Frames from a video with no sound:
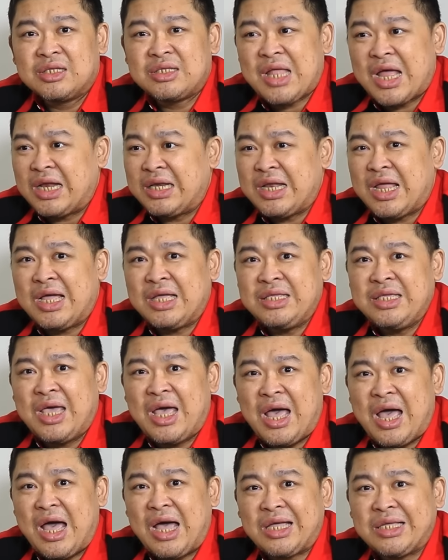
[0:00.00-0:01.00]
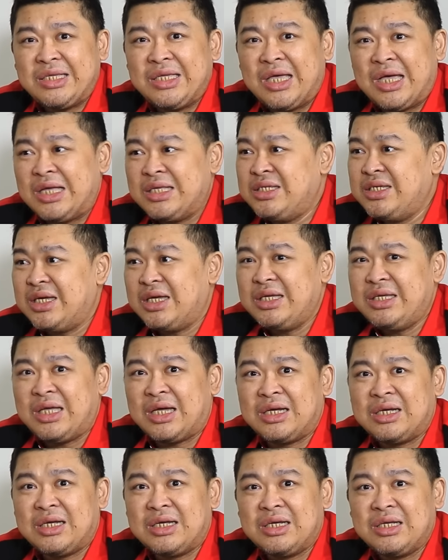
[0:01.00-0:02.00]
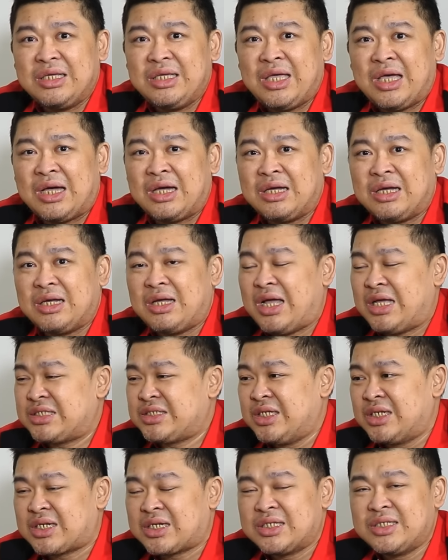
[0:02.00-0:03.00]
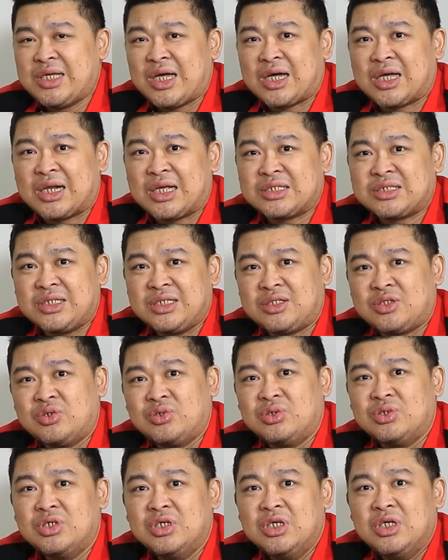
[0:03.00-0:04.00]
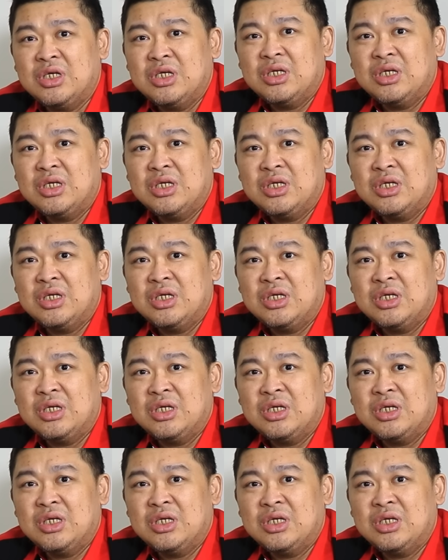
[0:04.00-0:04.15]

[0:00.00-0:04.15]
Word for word: tanahnya haknya aja yang yang hasil kerja keras itu